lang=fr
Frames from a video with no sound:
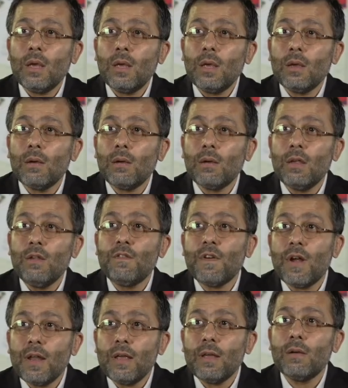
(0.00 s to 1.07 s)
Et euh, il
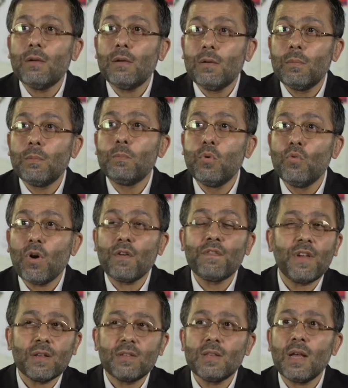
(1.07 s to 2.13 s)
fallait
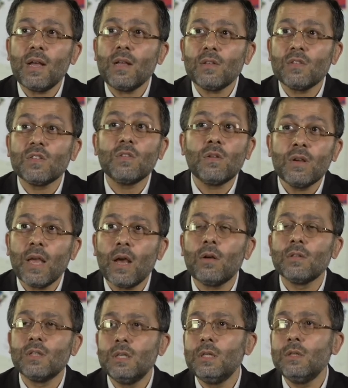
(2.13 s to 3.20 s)
pouvoir faire ça sans
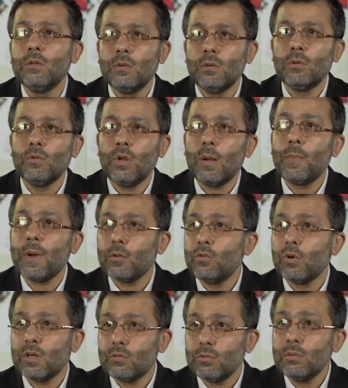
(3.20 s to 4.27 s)
garantie de la part
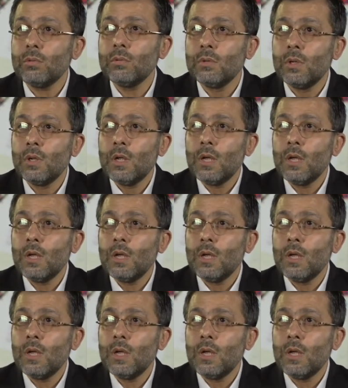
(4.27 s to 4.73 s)
du réseau,